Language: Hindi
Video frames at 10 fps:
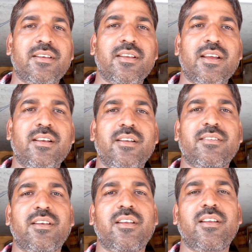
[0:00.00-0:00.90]
सीटें हंड्रेड
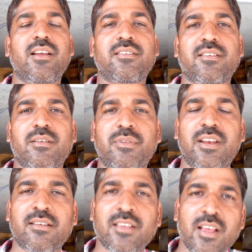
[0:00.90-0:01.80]
सी डी डीलक्स एस एफ
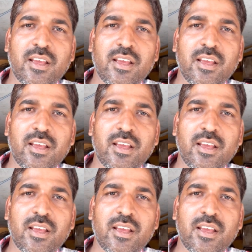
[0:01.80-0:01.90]
डिलक्स